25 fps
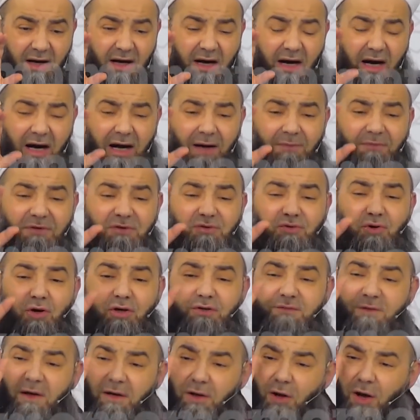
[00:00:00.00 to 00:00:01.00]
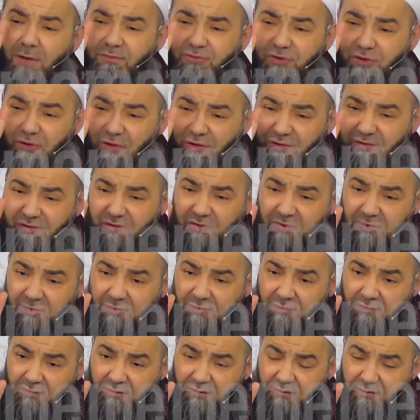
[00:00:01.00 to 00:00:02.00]
Amin. Söz veriyor musunuz?
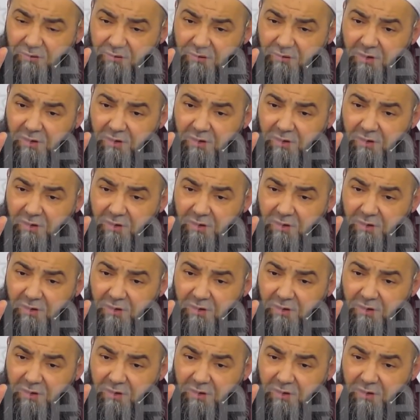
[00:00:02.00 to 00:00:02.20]
Evet.